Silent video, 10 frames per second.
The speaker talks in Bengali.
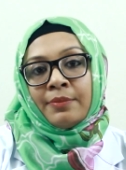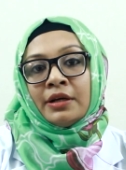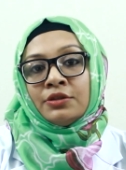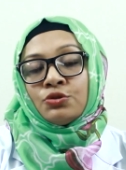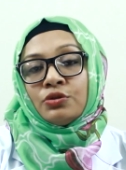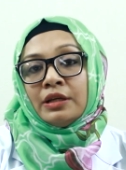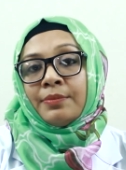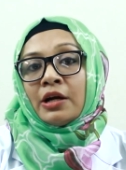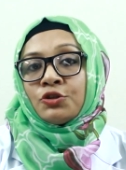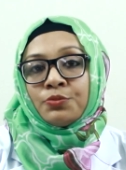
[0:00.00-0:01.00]
আমার শরীরে
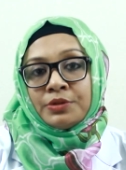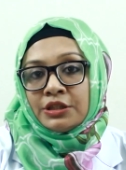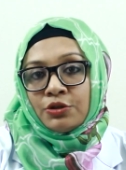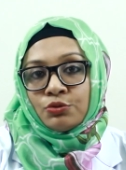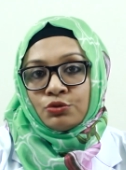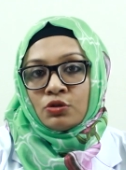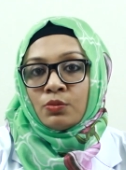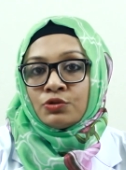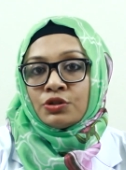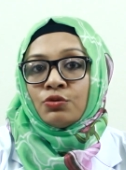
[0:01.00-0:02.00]
মাংসপেশিতে কোনো
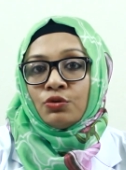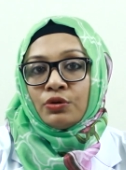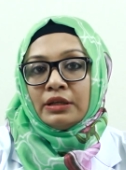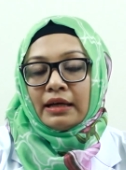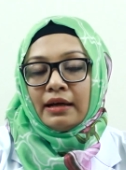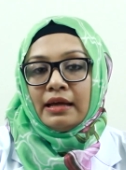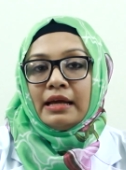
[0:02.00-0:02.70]
সমস্যা হলো কি না